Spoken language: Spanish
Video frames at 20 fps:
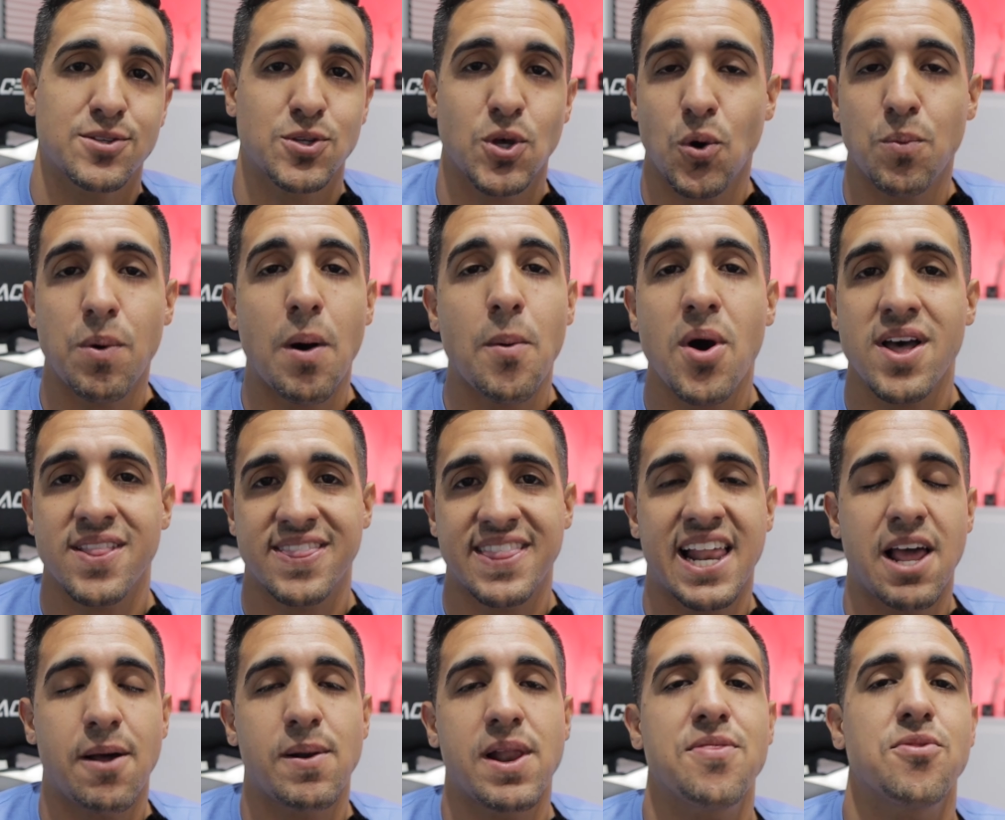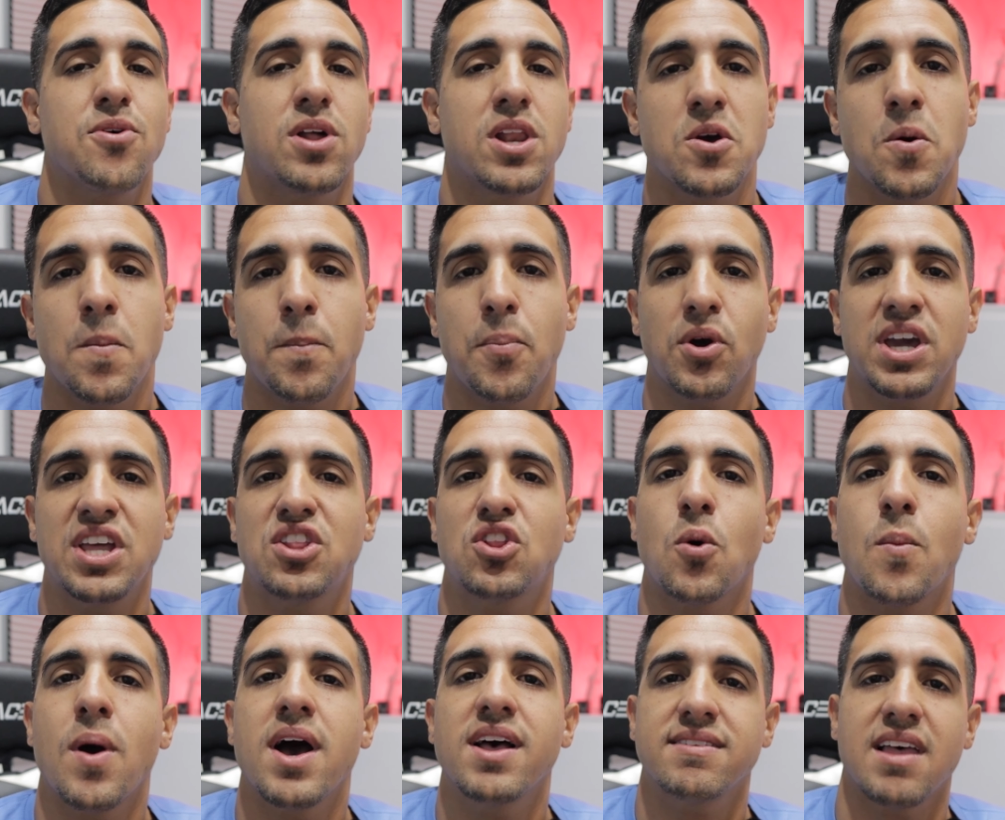vamos a estar hablándole un
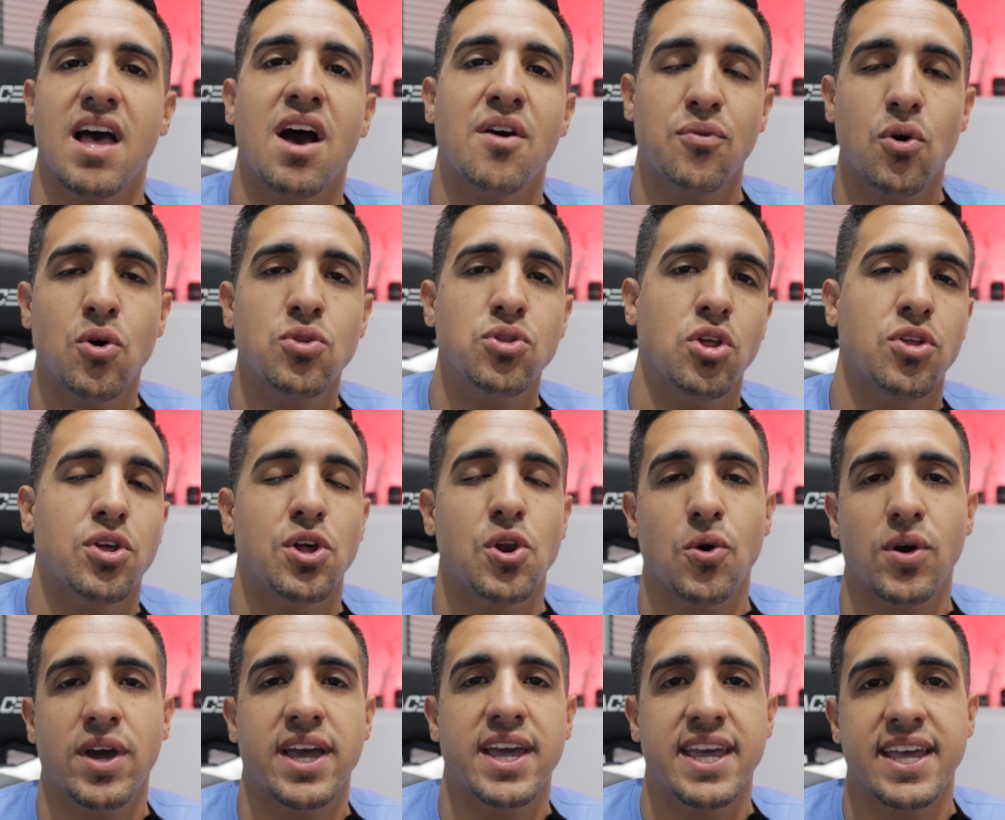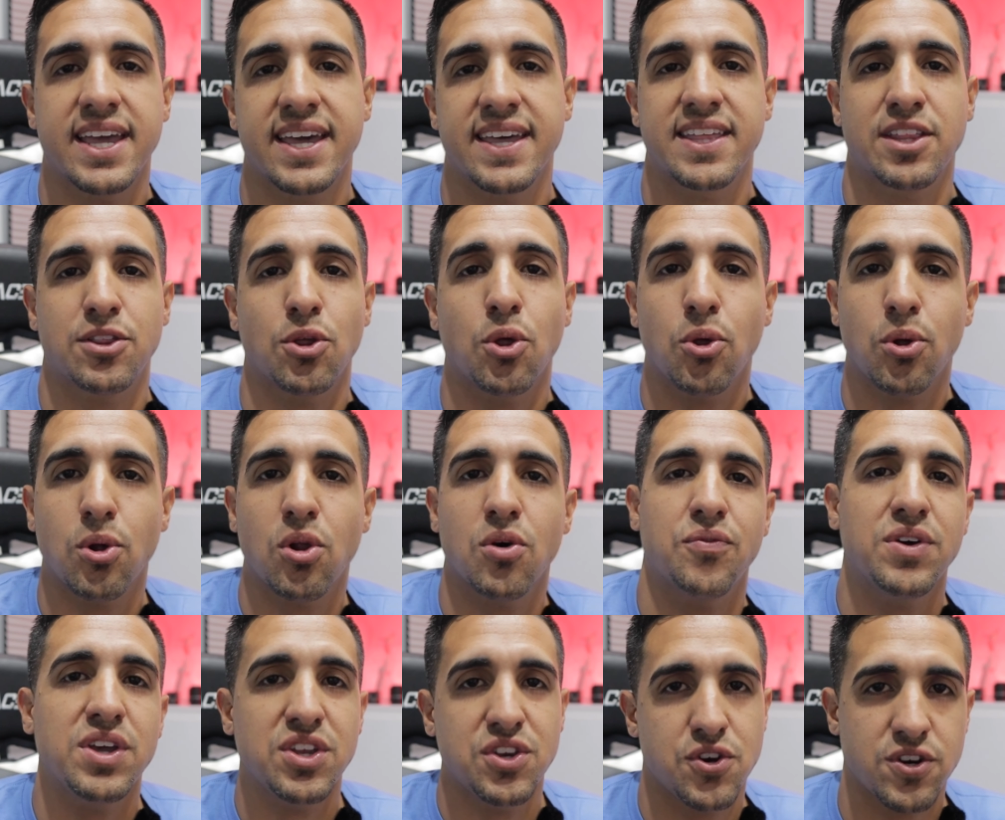poquito más a fondo de lo que, de todos los
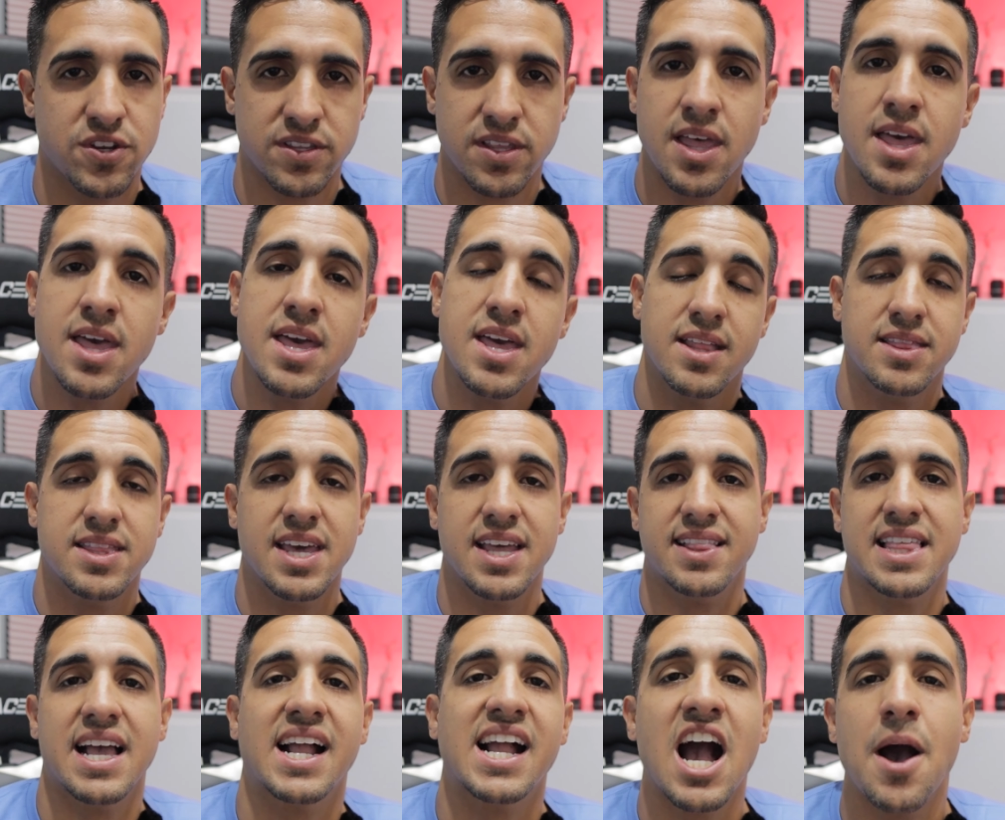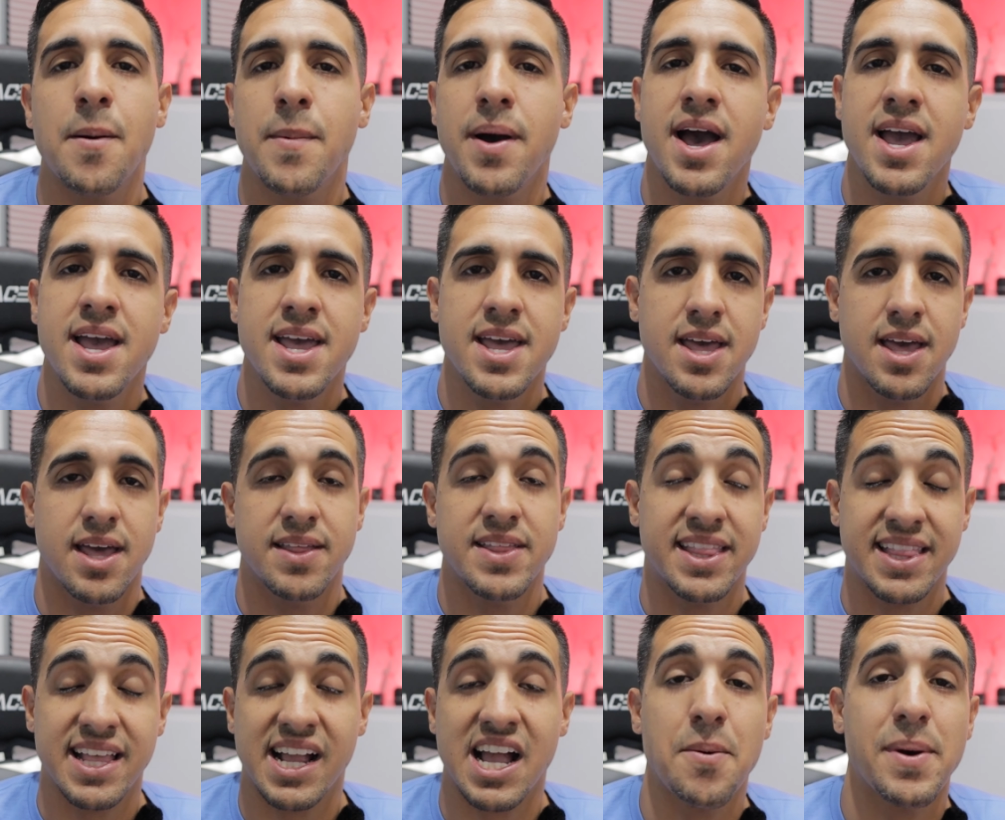features de esta cámara
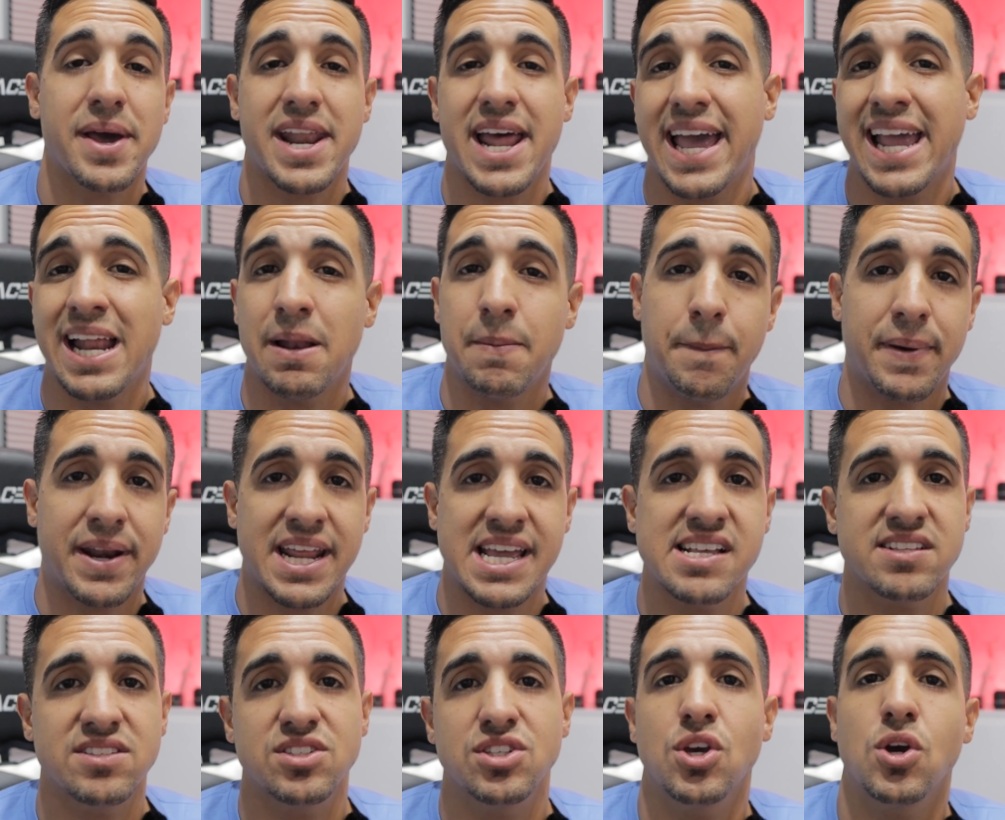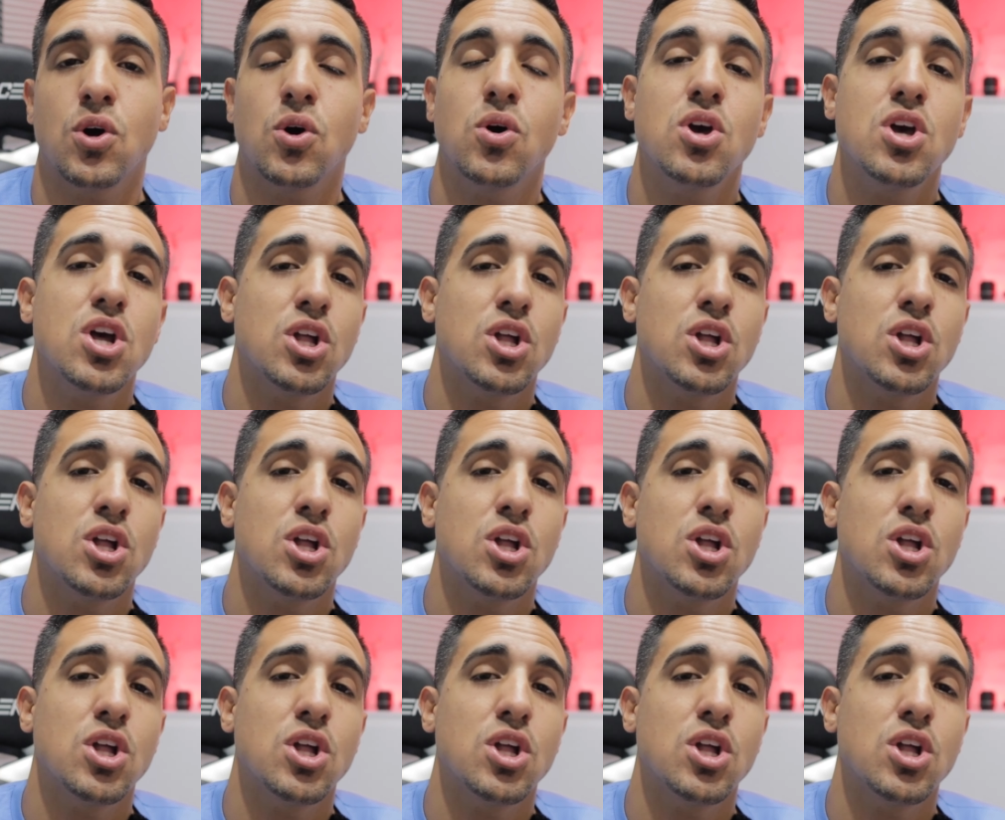esta cámara, el precio,